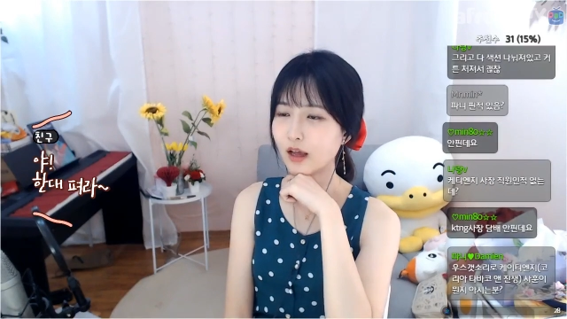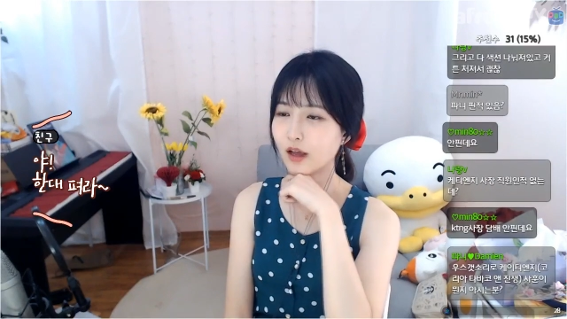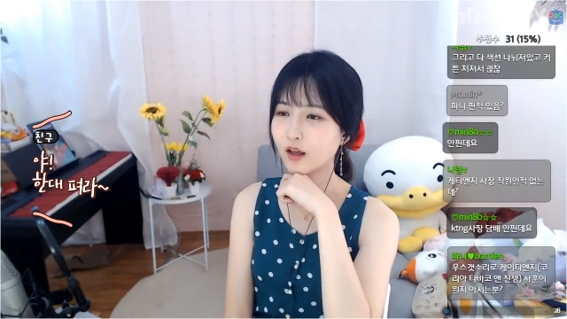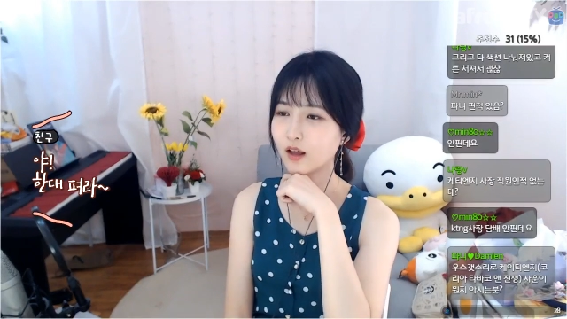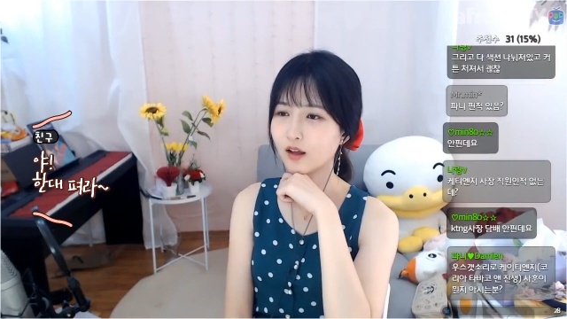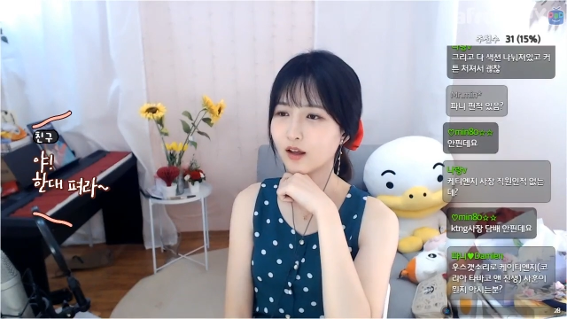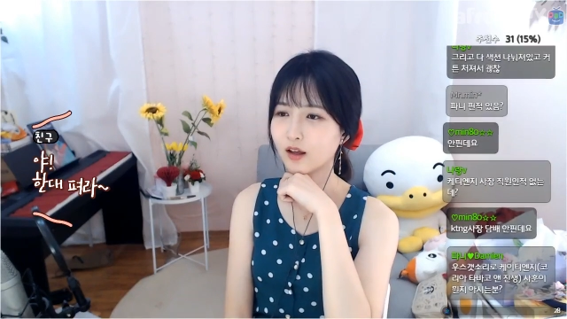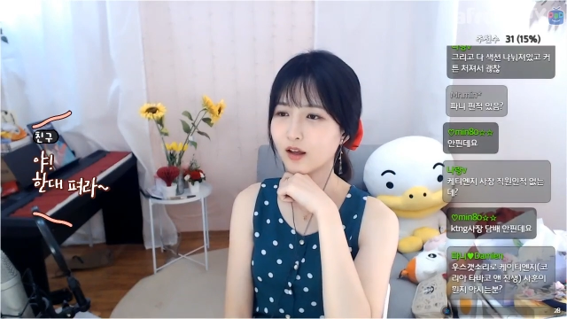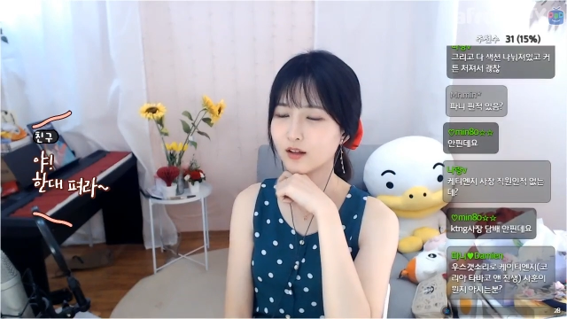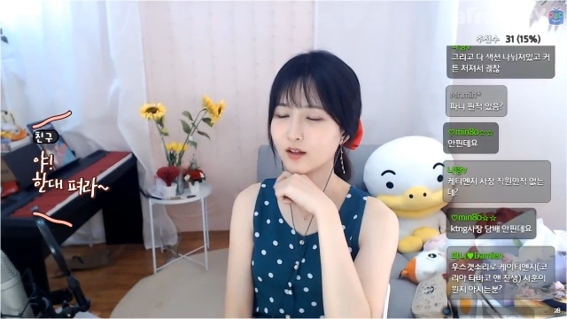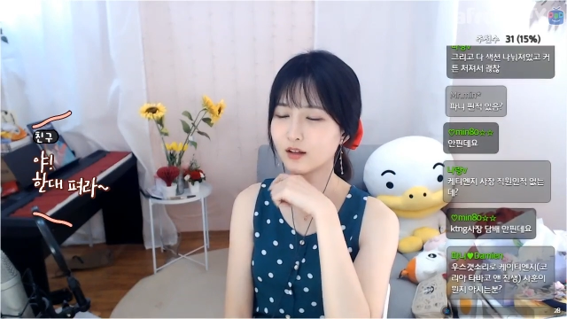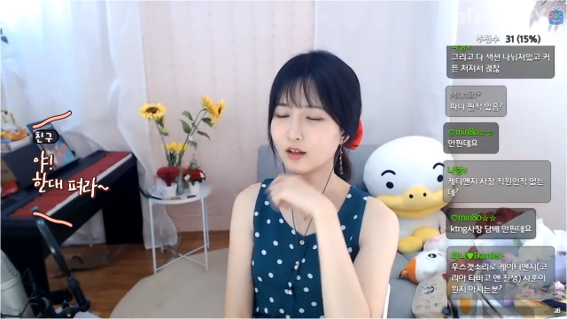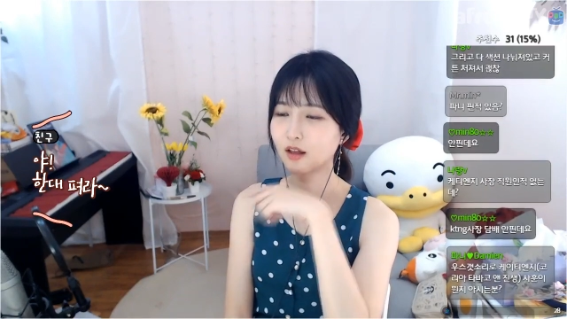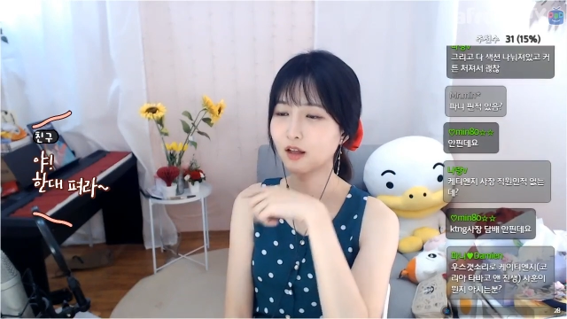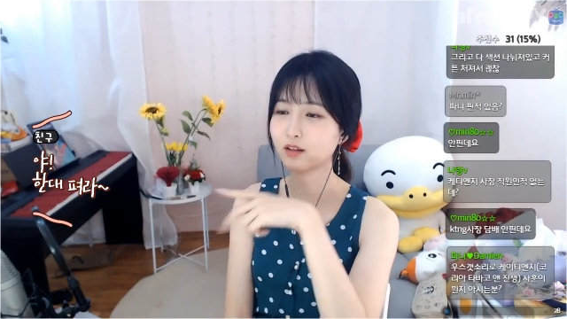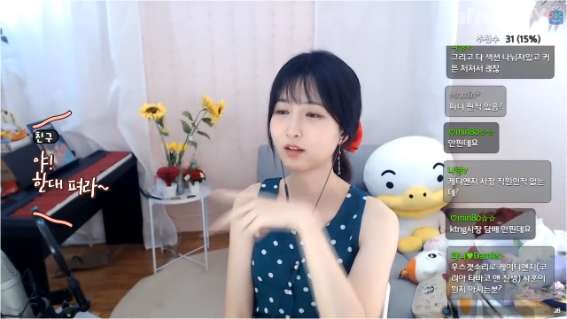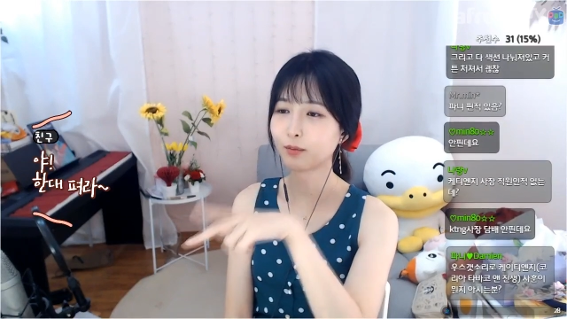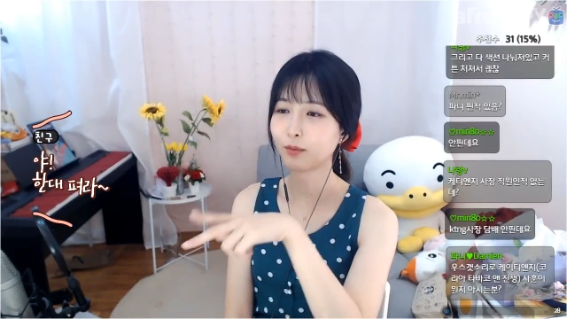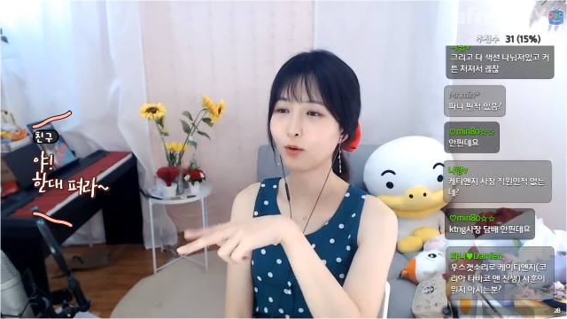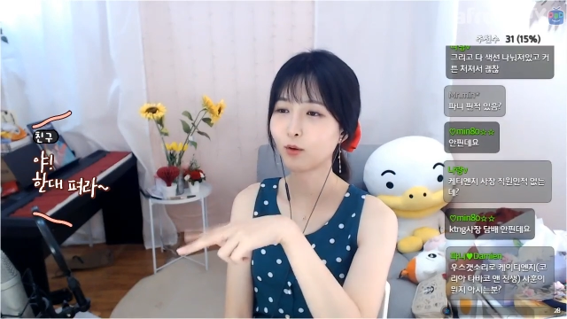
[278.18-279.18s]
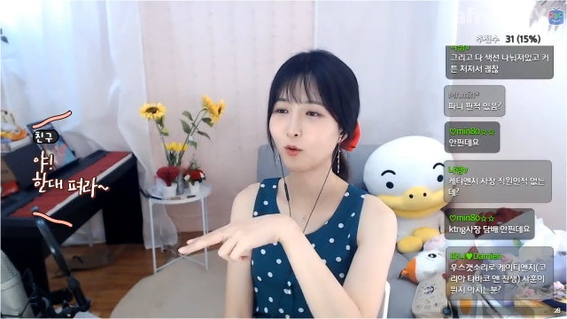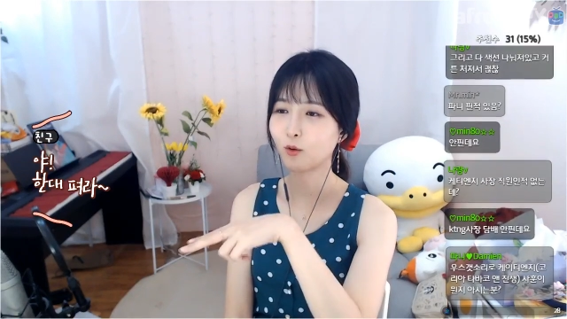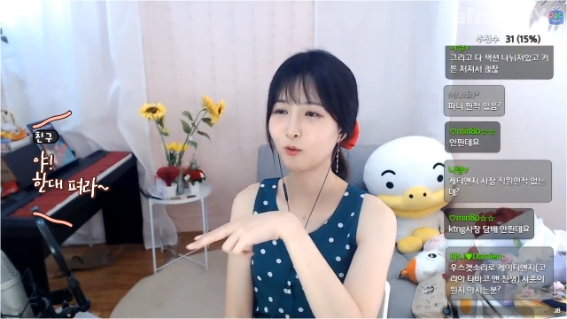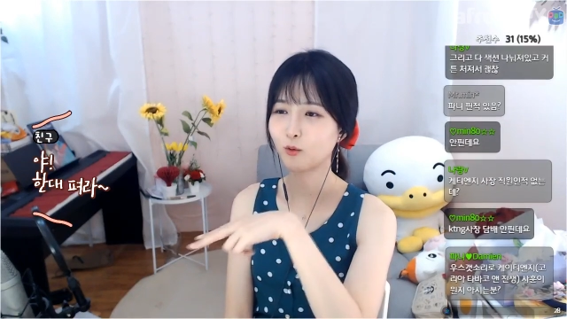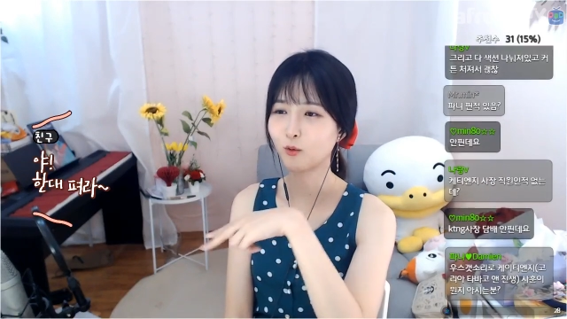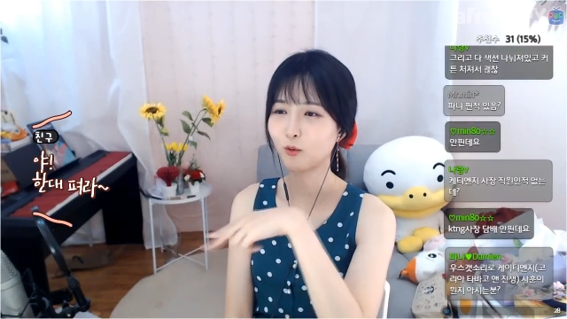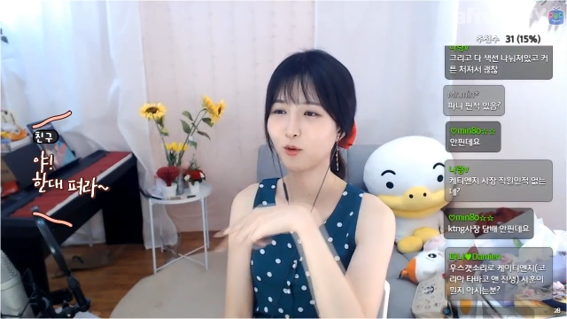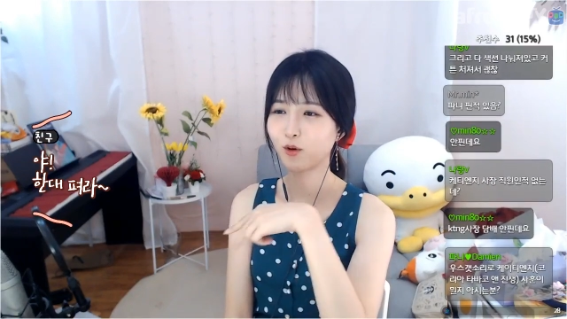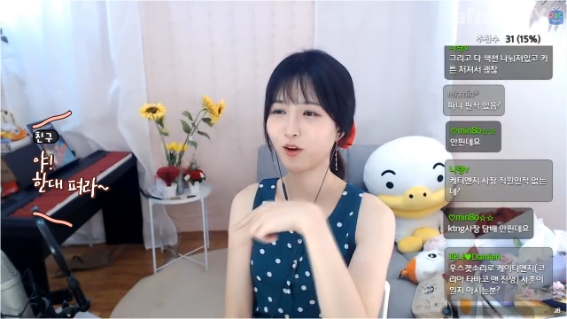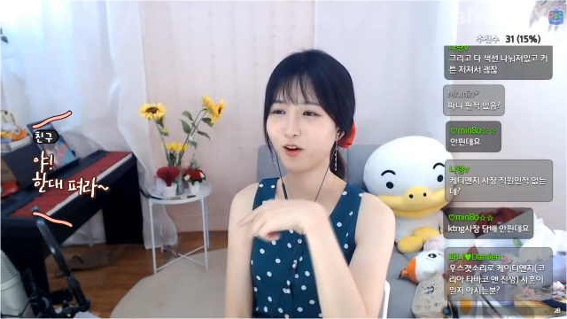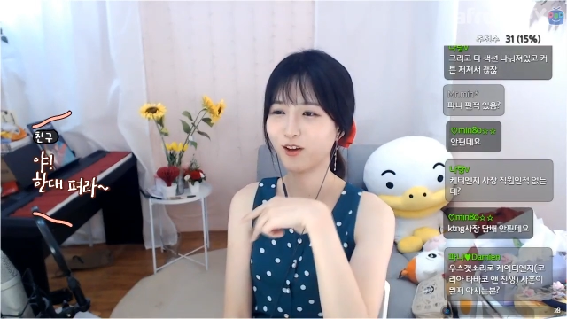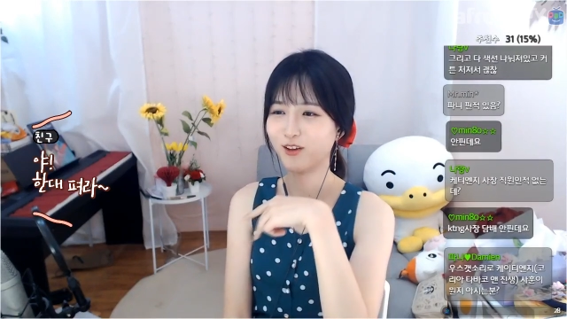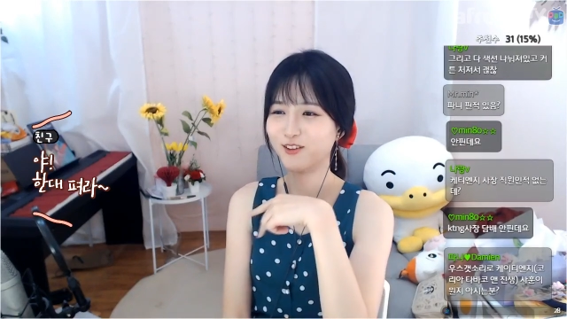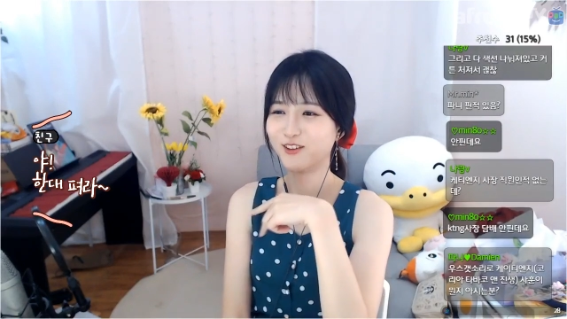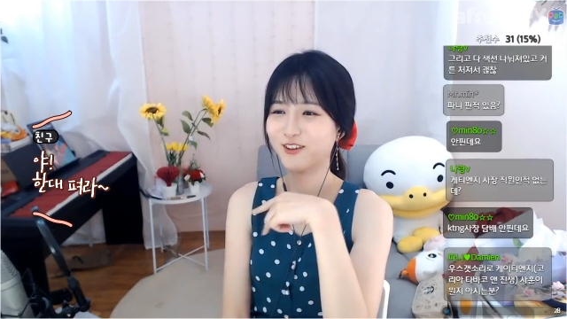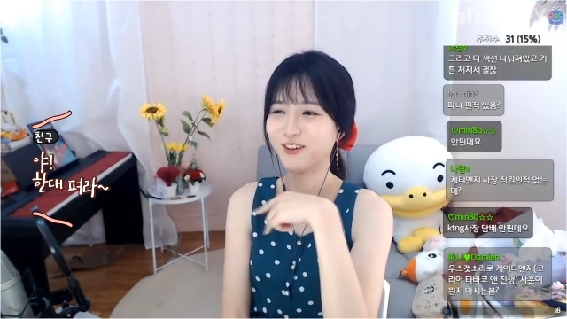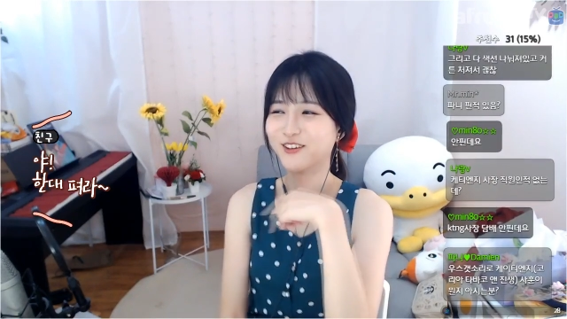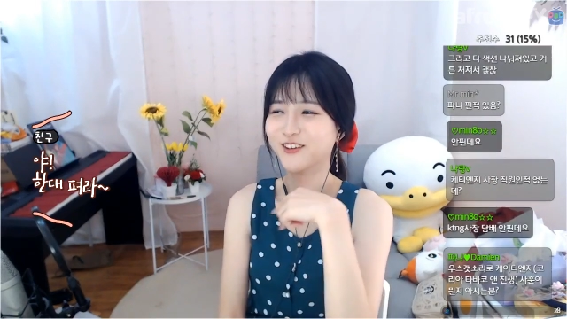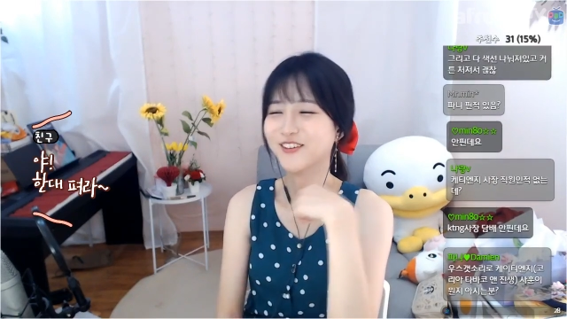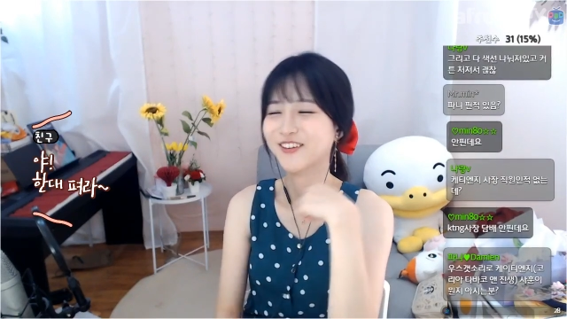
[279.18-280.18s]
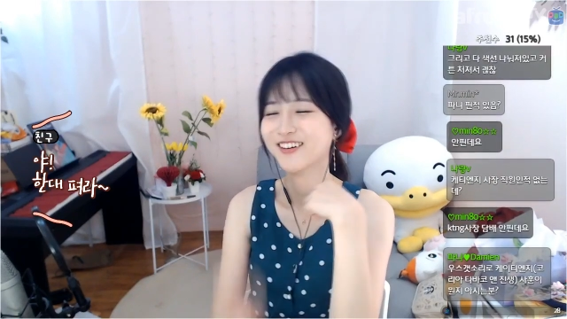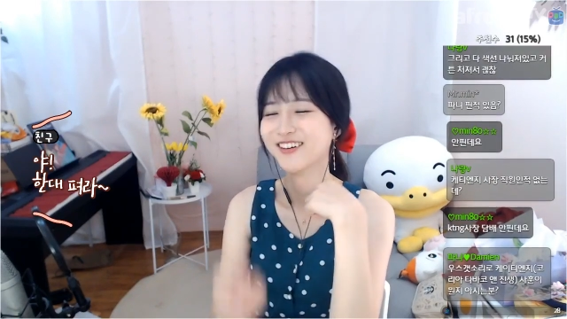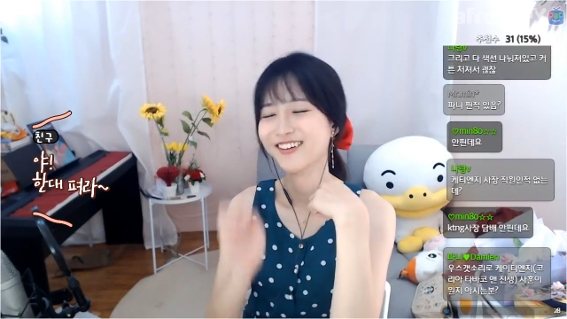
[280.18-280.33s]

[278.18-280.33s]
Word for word: 야! 한 대 펴 너도 이러면서